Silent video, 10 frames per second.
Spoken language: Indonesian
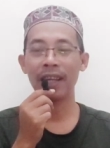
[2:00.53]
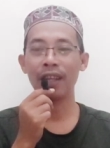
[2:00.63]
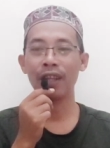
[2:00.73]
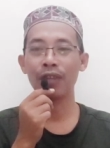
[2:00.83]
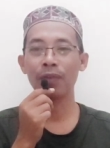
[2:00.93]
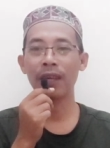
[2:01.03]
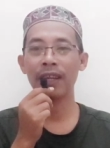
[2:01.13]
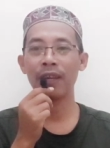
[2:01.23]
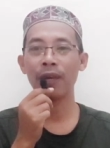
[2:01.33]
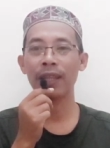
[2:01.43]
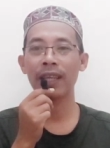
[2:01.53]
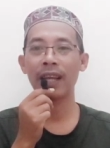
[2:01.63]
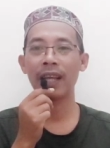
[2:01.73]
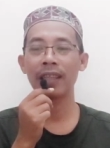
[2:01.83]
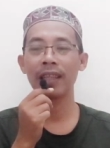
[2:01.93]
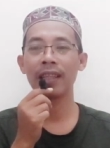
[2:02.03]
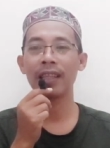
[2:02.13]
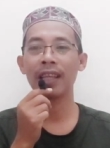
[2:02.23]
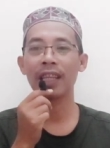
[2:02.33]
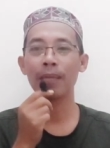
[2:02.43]
Allah subhanahu wa ta'ala
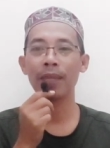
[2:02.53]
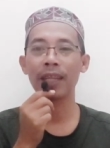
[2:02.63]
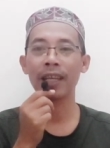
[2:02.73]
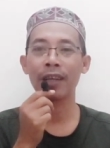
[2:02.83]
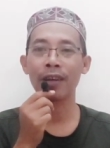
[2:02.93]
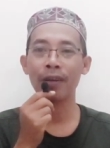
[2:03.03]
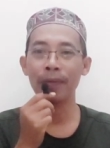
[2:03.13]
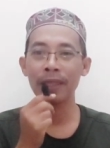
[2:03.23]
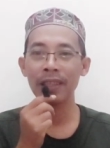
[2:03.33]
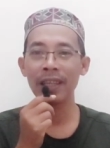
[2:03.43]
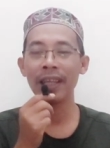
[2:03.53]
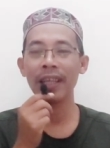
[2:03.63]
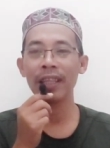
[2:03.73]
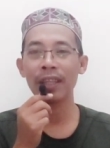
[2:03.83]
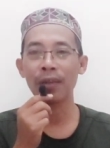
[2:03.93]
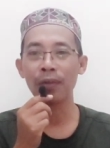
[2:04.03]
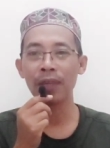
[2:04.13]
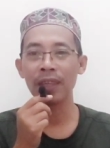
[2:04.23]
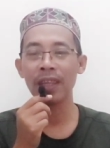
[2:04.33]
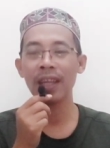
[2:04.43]
senantiasa memberikan rahmatnya,
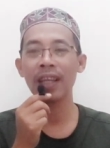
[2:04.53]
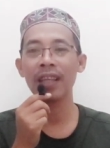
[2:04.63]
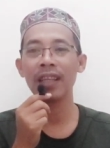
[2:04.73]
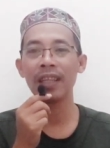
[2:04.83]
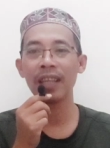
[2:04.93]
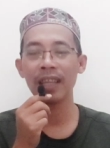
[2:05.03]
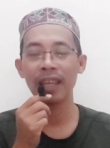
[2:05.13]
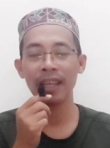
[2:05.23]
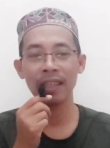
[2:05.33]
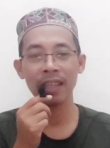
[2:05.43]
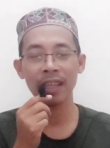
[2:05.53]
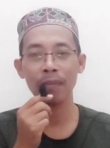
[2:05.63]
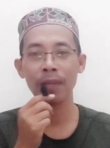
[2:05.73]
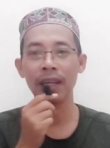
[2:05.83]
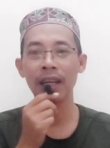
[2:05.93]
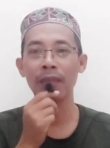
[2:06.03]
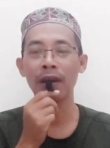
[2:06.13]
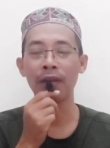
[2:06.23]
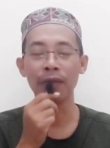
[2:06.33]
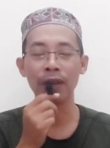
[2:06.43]
taufiknya, hidayahnya, memberikan
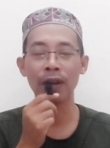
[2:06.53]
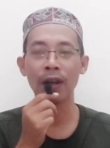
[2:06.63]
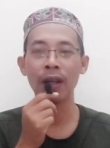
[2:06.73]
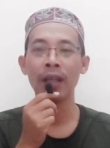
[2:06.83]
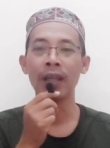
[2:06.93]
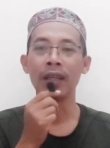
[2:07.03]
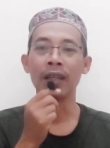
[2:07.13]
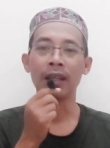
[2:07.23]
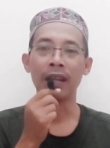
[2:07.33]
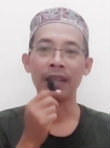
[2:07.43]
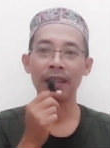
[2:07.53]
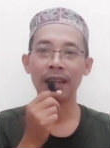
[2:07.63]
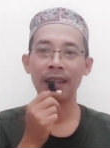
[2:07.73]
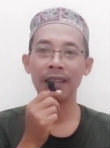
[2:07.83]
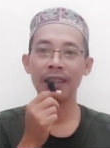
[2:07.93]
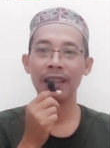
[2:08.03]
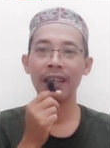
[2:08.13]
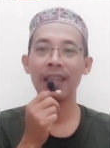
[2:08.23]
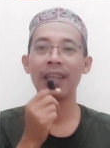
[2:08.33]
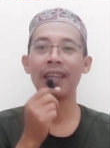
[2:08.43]
maufirah kelancaran
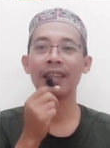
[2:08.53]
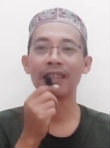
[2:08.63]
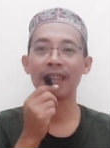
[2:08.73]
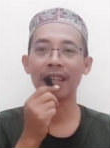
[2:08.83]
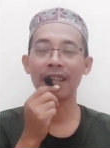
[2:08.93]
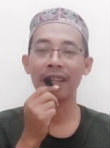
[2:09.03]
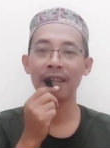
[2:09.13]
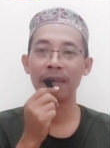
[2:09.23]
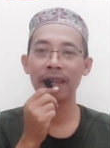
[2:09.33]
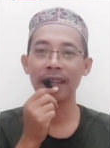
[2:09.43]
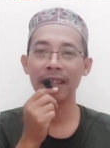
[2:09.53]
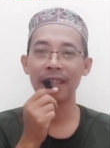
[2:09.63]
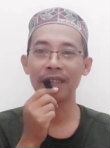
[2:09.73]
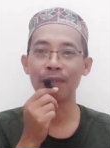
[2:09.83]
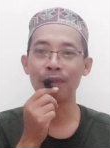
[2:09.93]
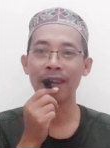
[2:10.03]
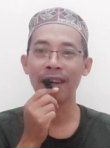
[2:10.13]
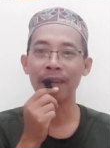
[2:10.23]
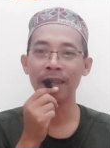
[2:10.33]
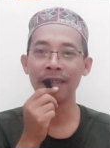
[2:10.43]
rezeki dan kesehatan kepada kita semua.
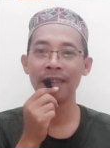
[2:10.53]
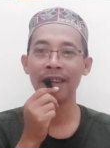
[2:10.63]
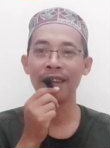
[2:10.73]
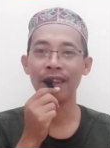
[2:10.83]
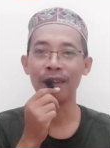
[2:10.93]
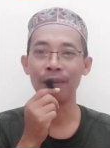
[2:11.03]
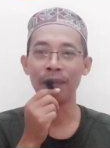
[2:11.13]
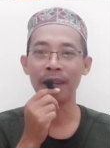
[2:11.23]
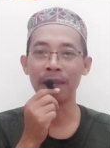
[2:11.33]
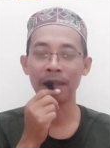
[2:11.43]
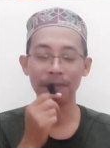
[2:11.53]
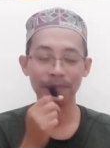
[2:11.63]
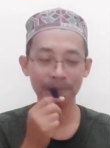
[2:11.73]
Amin. Allahumma amin.